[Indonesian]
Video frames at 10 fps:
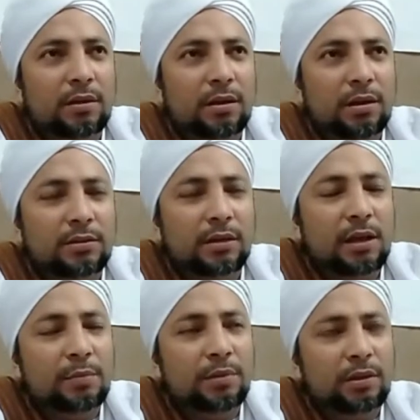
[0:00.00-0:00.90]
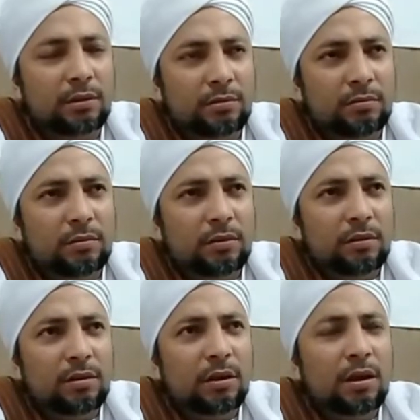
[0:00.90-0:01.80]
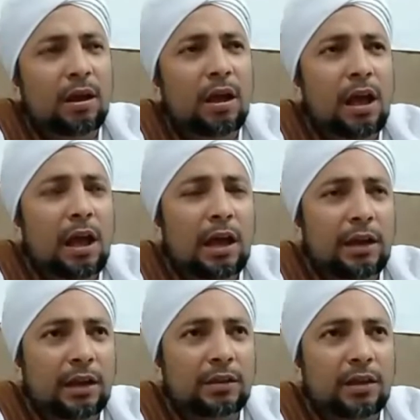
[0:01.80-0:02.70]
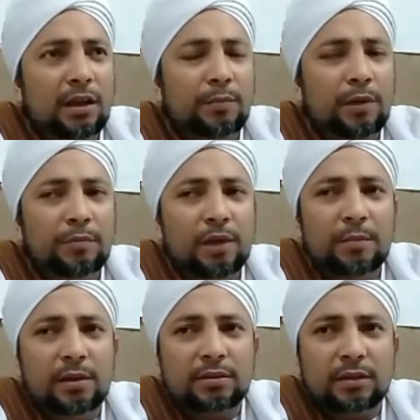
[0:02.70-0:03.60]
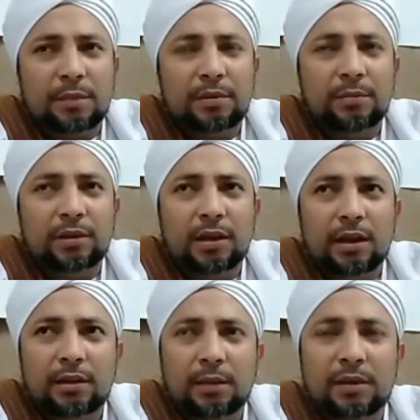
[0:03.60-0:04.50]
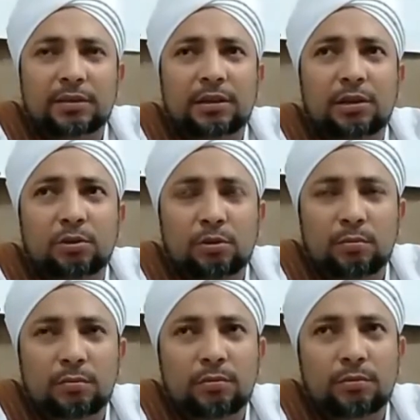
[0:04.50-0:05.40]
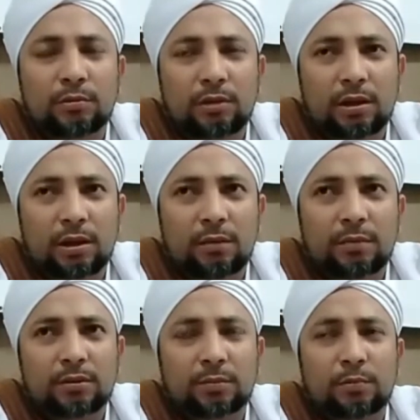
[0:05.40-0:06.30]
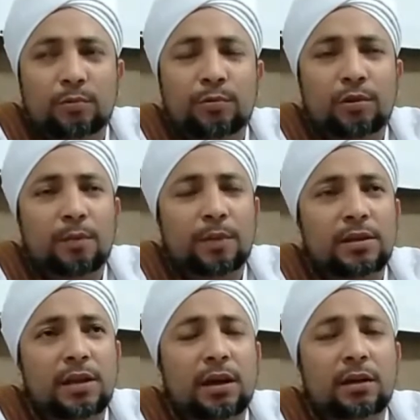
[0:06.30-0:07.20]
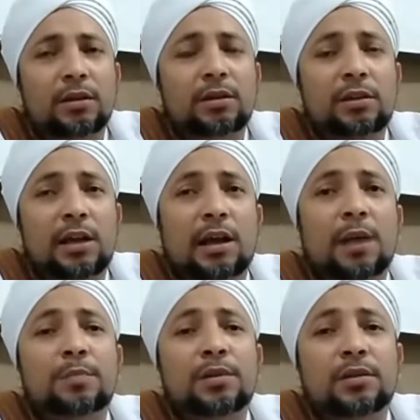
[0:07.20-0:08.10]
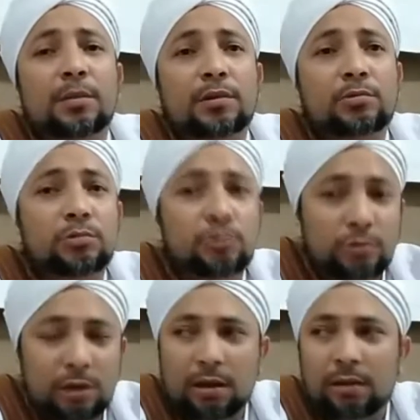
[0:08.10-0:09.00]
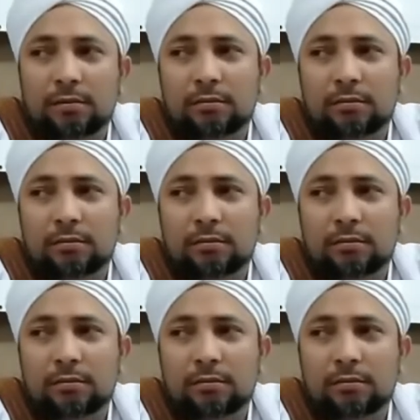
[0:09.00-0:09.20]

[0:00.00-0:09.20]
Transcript: Segap ini. Ya, anaknya Abi Abdurrahman Segap ini meninggal, dia masih hidup, umurnya masih umurnya panjang. Dia ngabdi sama cucunya.